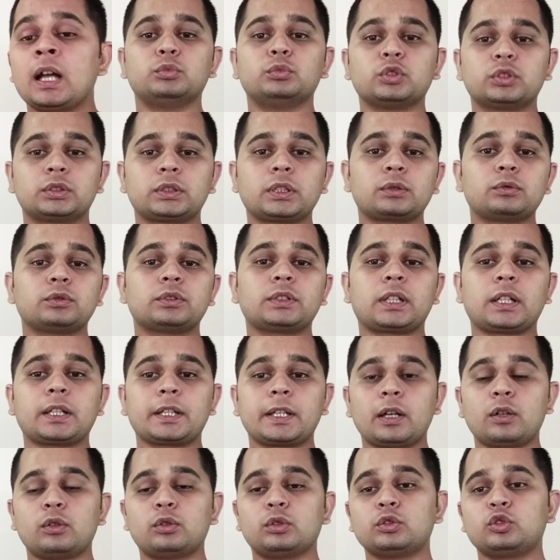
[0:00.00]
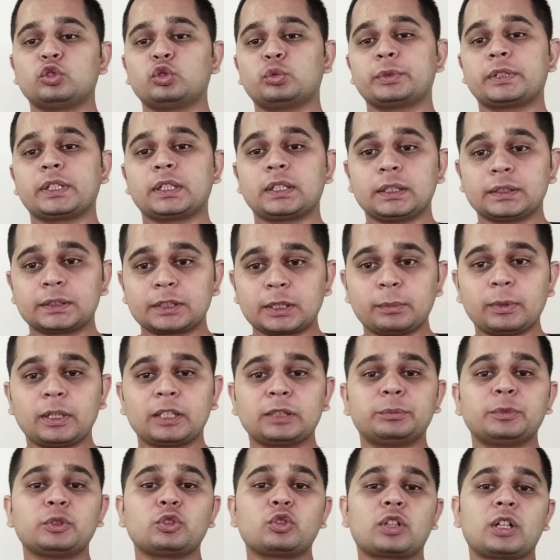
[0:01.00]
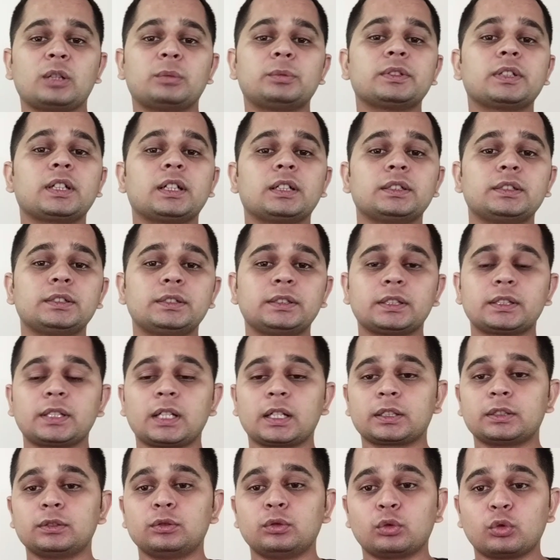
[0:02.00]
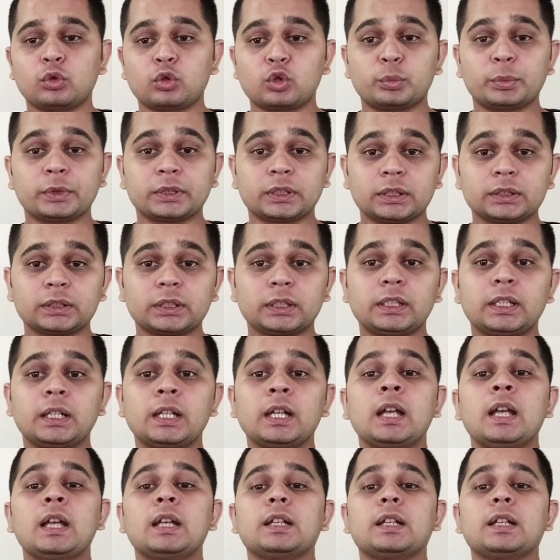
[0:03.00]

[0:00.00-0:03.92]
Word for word: मुझसे कुछ रह गया हो जुपिटर एज के बारे में तो कमेंट कर दीजिए ताकि लोगों को पता चले